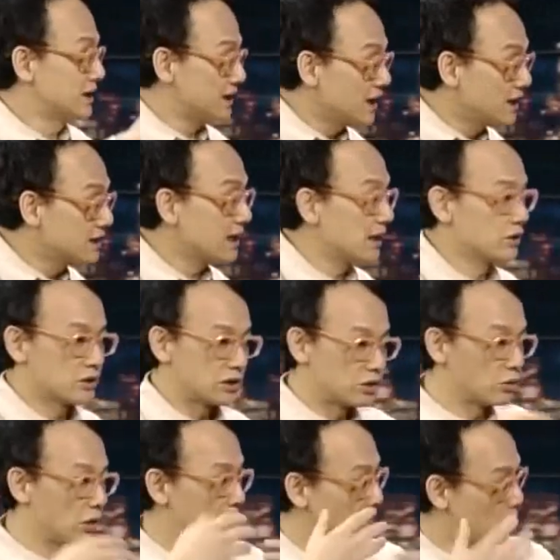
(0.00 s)
说，现在就
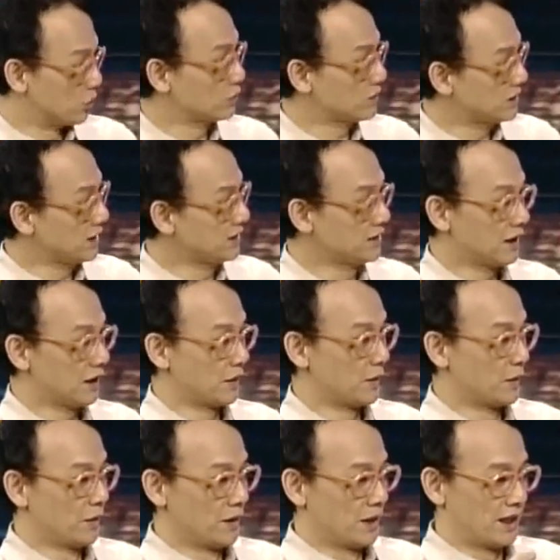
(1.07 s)
是因为谋生
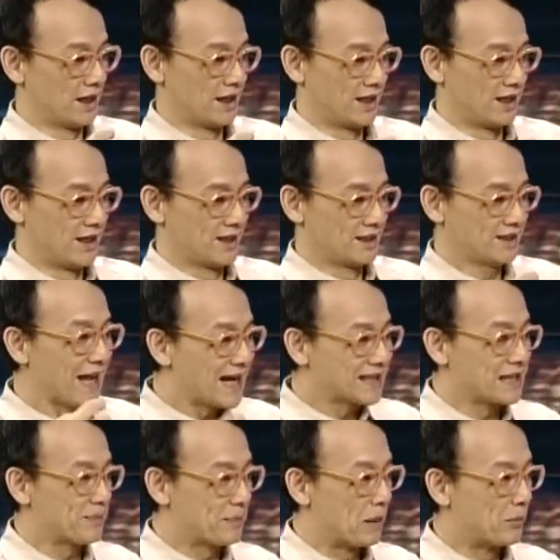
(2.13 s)
的啊，
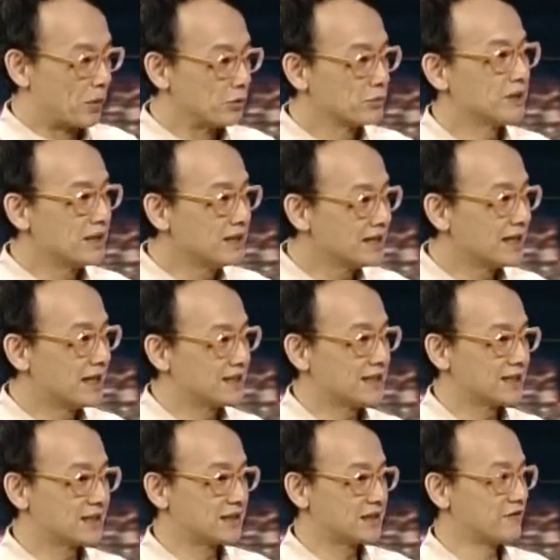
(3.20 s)
大家把谋生艰
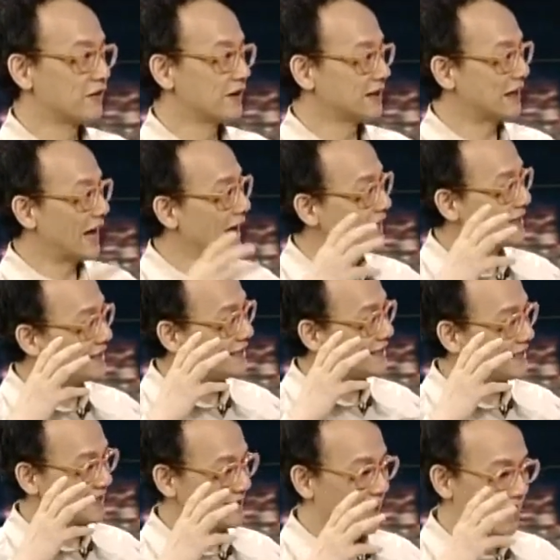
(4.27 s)
难这个事情放到太
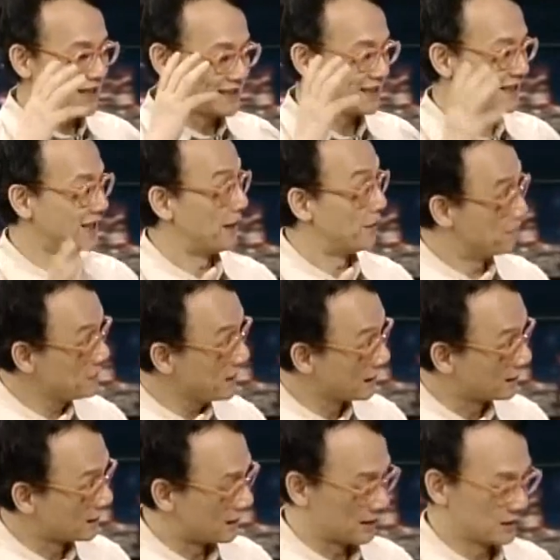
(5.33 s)
太前
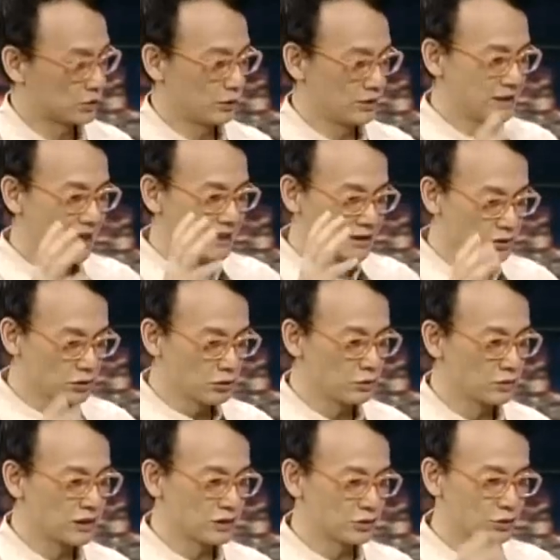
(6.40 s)
面了，所以大家都
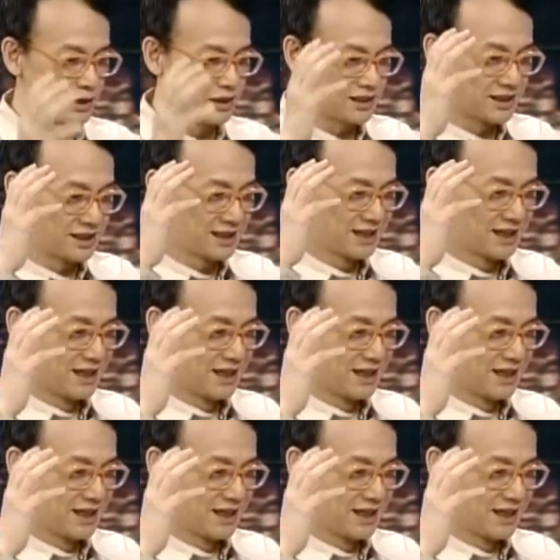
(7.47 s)
用一个最